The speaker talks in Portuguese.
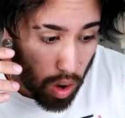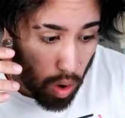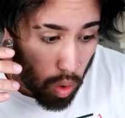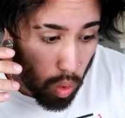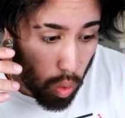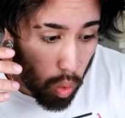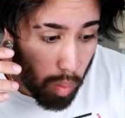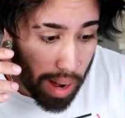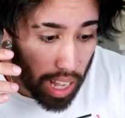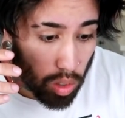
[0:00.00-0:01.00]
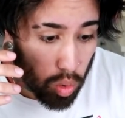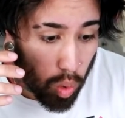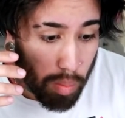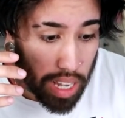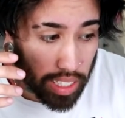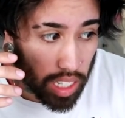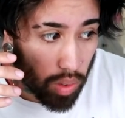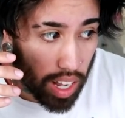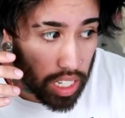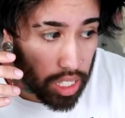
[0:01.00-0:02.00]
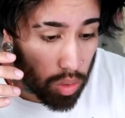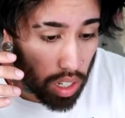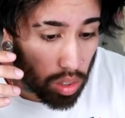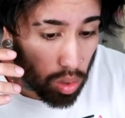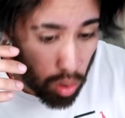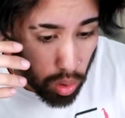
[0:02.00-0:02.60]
O maluco meteu a língua do